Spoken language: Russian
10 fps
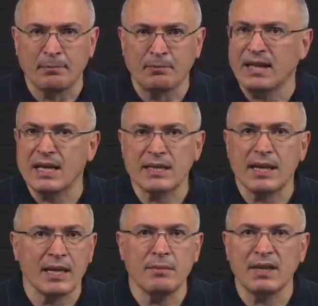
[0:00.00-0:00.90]
Если
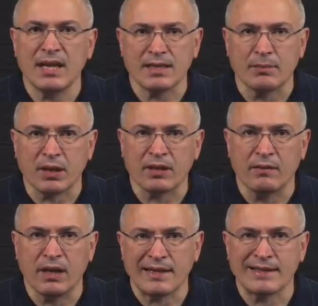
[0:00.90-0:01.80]
им не
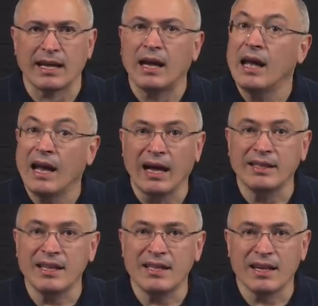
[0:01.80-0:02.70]
сопротивляться,
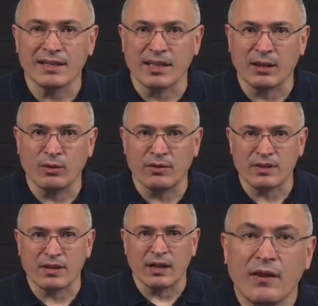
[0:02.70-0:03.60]
они не
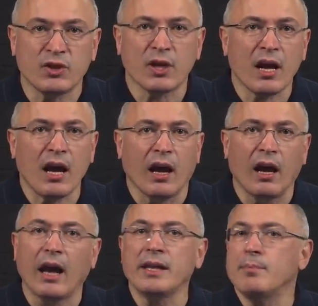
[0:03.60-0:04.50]
остановятся. Вчера
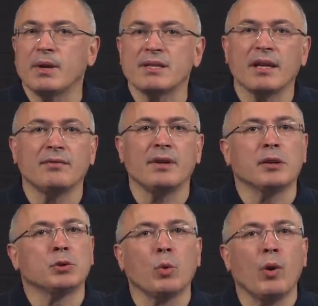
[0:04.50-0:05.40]
они преследовали
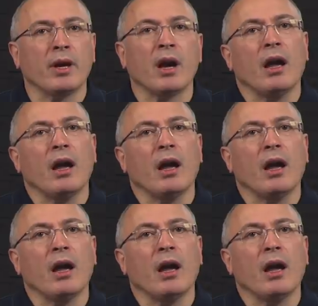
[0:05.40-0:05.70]
только